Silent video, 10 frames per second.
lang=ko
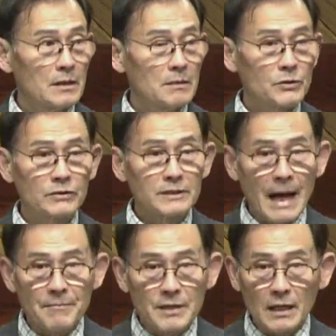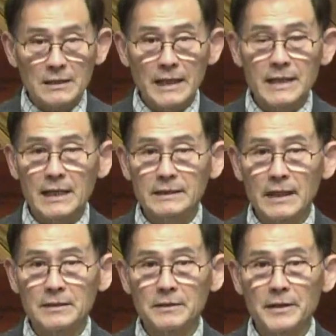무슨 감사를 하지
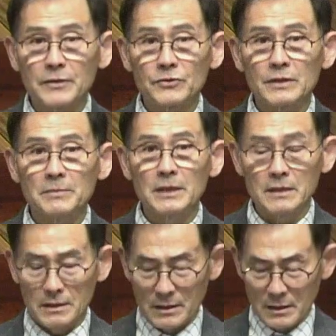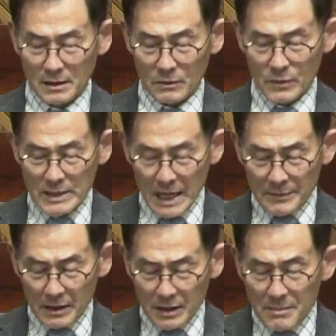않았다는 거예요 주님이
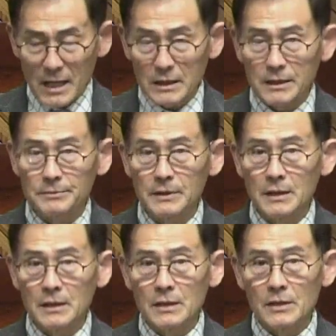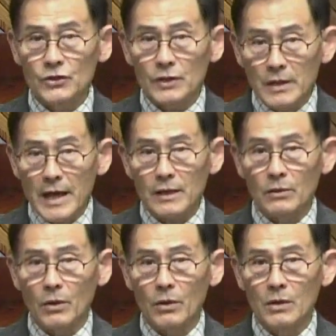왜냐하면 그만큼
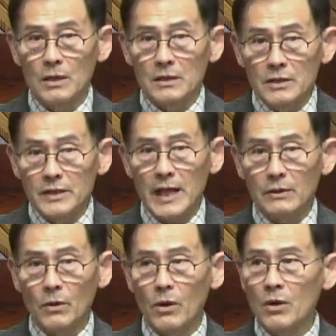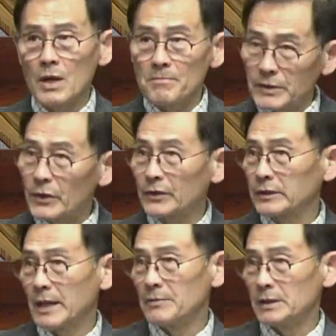신뢰했고 의지했고 믿었기
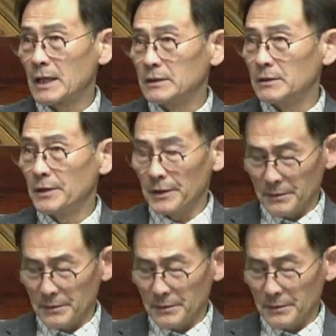때문이라는 거예요.